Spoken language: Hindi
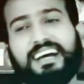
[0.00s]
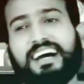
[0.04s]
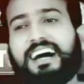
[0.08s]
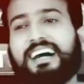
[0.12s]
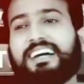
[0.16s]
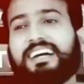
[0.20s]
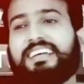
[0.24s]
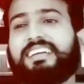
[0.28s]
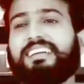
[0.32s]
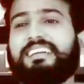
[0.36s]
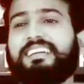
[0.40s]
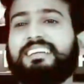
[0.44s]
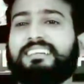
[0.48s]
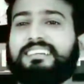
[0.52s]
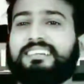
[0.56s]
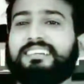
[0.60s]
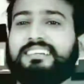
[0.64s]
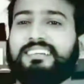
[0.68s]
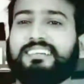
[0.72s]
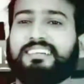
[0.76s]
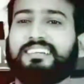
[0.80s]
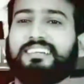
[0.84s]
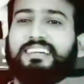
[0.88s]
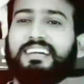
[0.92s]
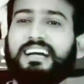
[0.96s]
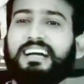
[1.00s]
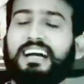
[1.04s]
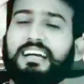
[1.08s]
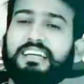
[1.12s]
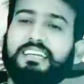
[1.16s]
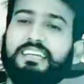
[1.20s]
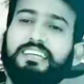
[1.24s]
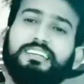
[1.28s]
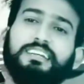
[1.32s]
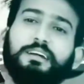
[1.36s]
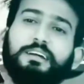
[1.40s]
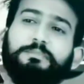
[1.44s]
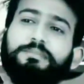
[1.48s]
आखिर
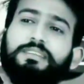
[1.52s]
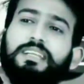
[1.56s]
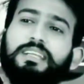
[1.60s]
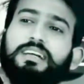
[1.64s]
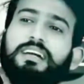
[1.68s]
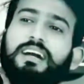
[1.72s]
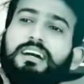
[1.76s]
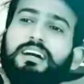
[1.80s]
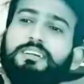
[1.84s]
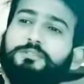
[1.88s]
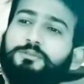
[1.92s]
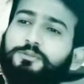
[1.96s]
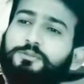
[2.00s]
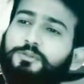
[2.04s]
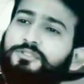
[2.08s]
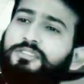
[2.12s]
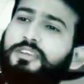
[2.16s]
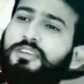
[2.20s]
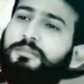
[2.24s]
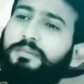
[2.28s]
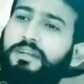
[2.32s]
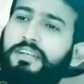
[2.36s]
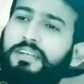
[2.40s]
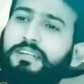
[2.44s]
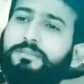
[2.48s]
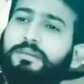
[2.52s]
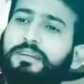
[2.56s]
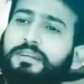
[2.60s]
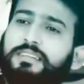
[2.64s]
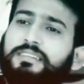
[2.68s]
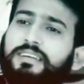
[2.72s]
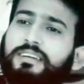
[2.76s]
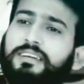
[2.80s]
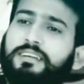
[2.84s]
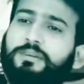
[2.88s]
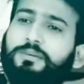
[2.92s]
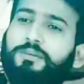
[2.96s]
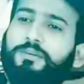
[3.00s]
आखिर कब तक आंसुओं से पेट
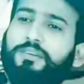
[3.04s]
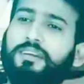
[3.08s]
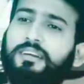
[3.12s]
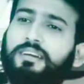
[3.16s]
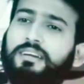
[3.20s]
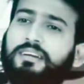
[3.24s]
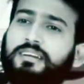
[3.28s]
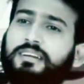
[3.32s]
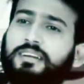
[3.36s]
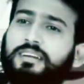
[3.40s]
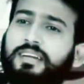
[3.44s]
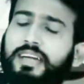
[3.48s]
भरता रहूंगा